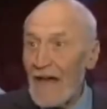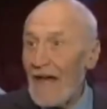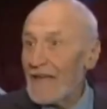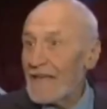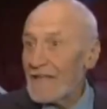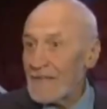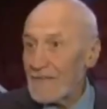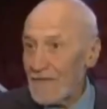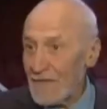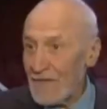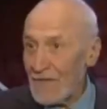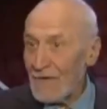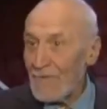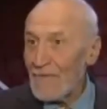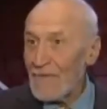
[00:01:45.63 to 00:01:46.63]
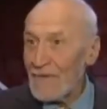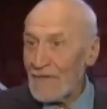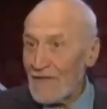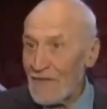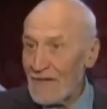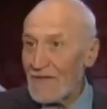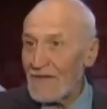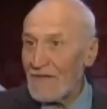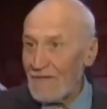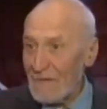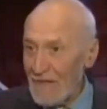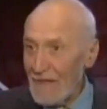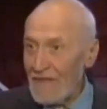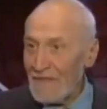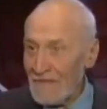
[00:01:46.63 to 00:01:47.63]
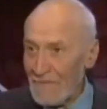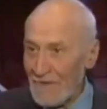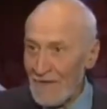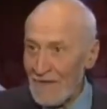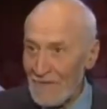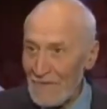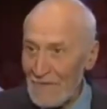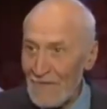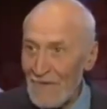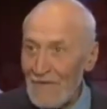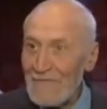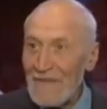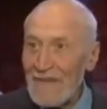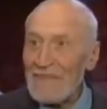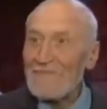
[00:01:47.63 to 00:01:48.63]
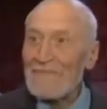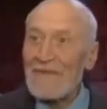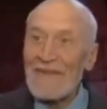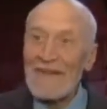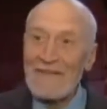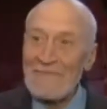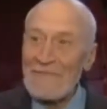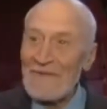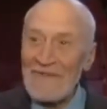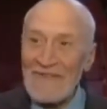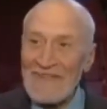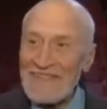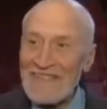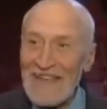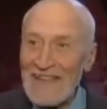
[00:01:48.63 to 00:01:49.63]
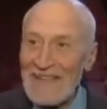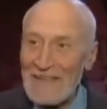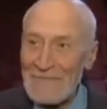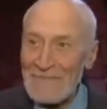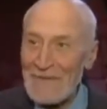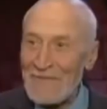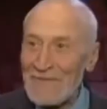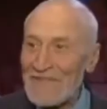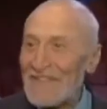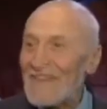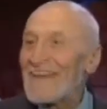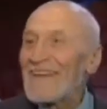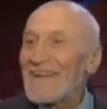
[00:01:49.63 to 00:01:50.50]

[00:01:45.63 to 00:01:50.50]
А если вы хотите увидеть 10-12 вариантов, то вам надо проехать по всей стране, потому что